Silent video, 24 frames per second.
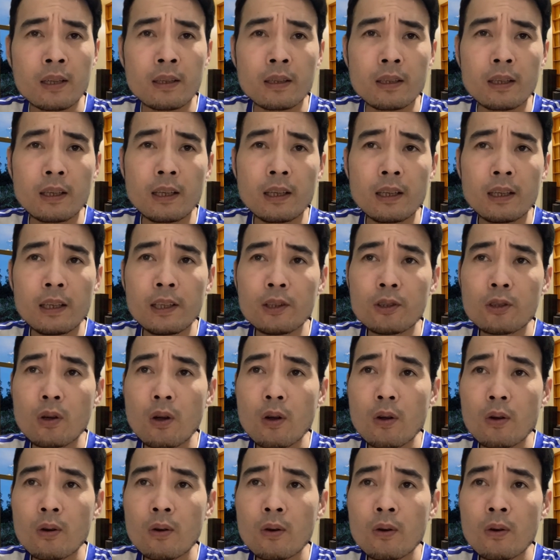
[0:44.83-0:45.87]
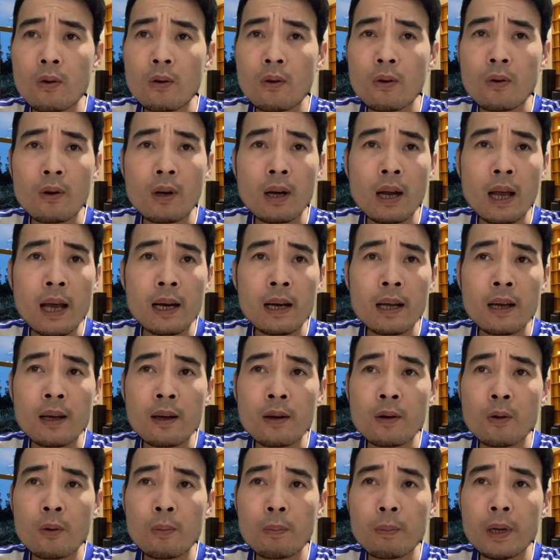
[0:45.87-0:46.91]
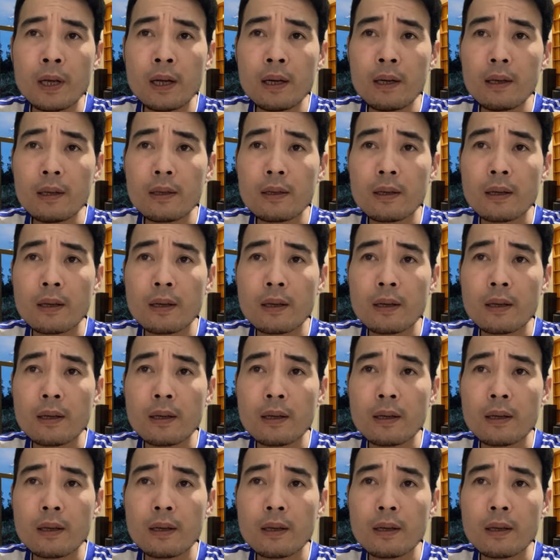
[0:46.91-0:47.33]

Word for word: thì lý do cô Lan đột biến